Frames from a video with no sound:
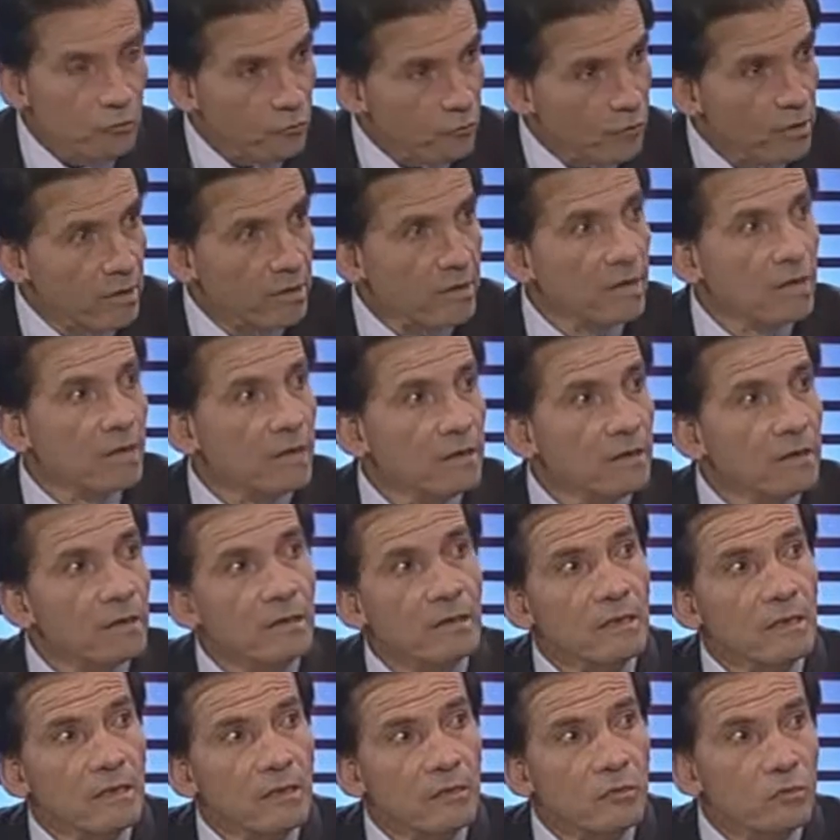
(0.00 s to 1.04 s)
yo fui alcalde
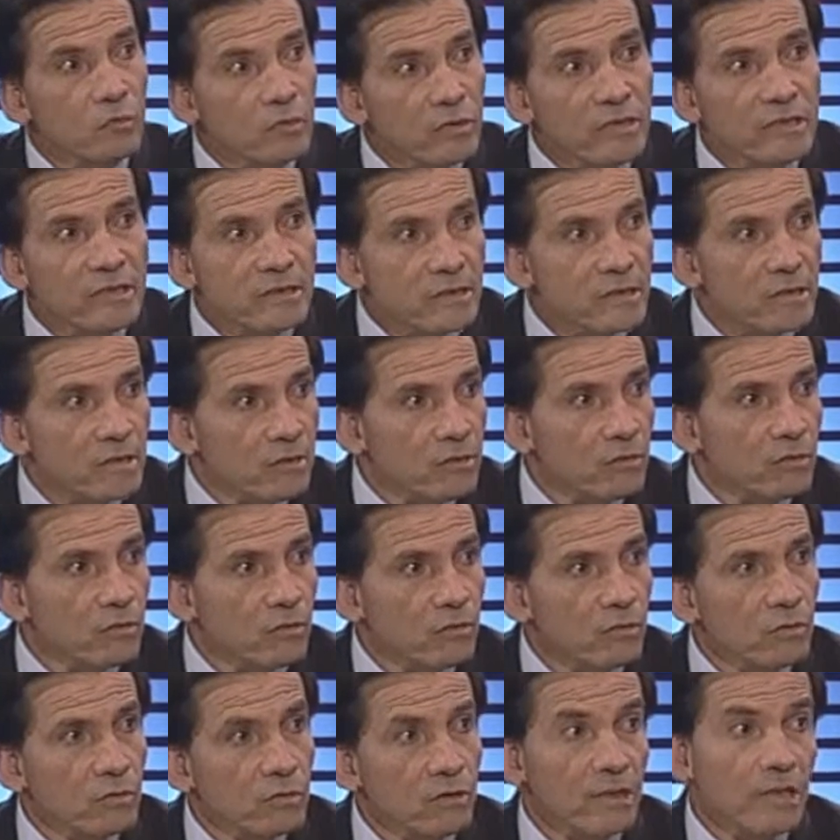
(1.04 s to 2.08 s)
de un
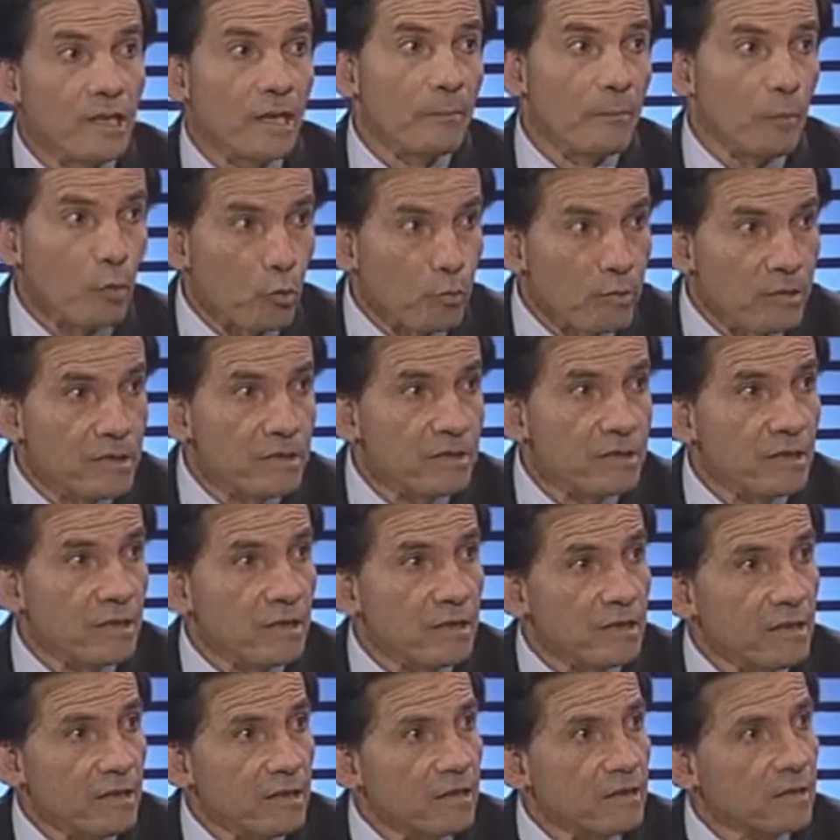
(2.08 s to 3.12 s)
distrito de la mm.
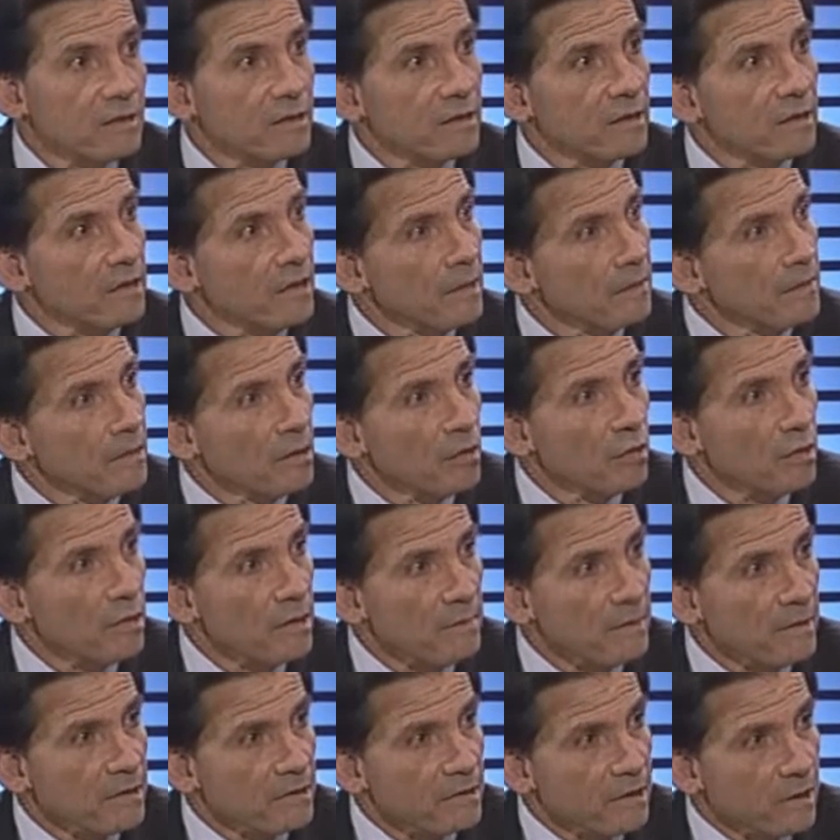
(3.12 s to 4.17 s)
provincia de Anta llamado
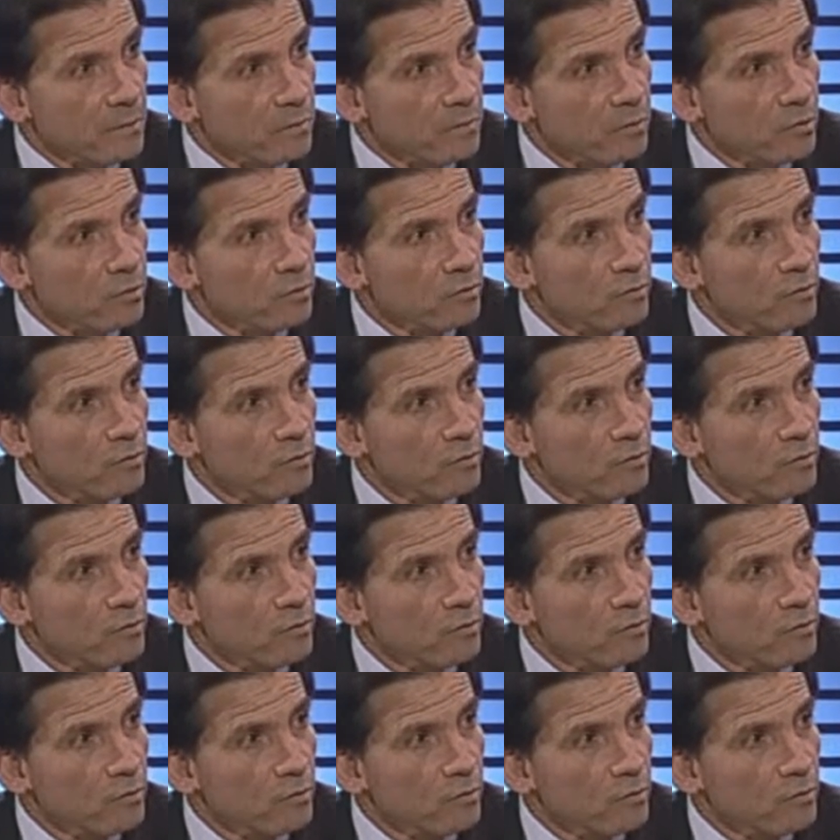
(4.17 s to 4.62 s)
Limatambo.